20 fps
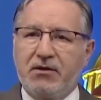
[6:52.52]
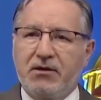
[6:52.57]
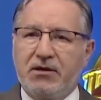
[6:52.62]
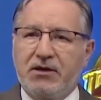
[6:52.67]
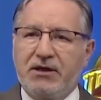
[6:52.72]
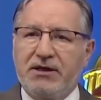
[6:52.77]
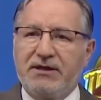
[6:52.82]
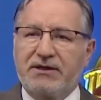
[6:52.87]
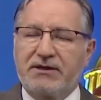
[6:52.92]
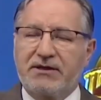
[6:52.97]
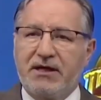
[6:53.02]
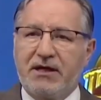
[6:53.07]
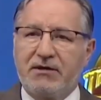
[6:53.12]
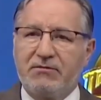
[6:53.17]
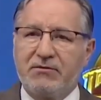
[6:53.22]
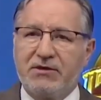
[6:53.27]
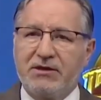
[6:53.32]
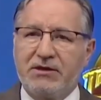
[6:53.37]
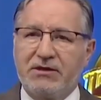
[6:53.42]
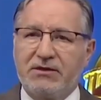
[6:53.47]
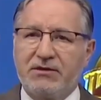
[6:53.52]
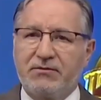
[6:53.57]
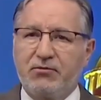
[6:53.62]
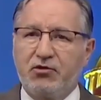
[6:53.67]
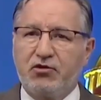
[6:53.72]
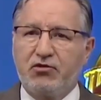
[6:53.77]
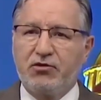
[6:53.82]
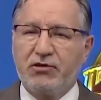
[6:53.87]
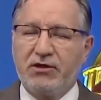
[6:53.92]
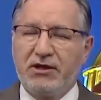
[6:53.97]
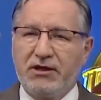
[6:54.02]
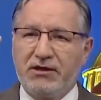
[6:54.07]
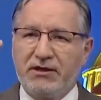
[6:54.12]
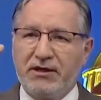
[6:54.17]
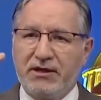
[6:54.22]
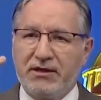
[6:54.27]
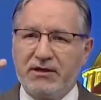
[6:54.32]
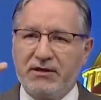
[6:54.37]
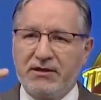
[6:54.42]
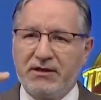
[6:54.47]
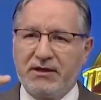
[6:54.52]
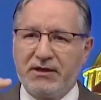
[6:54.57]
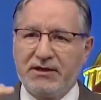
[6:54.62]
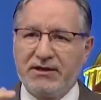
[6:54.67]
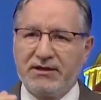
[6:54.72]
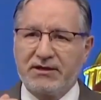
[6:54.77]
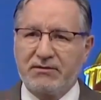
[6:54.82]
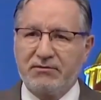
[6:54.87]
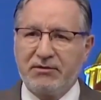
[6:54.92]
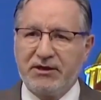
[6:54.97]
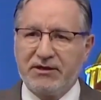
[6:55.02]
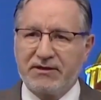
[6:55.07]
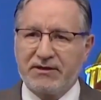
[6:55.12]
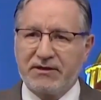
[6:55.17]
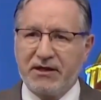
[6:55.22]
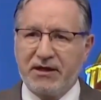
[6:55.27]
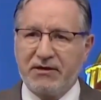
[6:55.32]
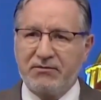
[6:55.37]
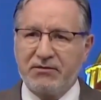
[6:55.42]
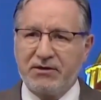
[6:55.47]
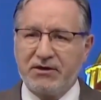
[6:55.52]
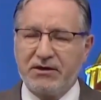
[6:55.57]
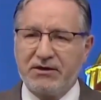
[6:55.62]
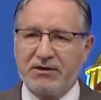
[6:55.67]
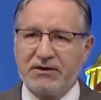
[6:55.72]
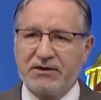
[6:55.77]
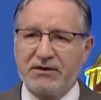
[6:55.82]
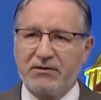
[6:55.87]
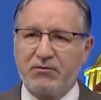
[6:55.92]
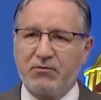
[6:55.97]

İslam'dır. Bütün dinlerin ismi İslam'dır.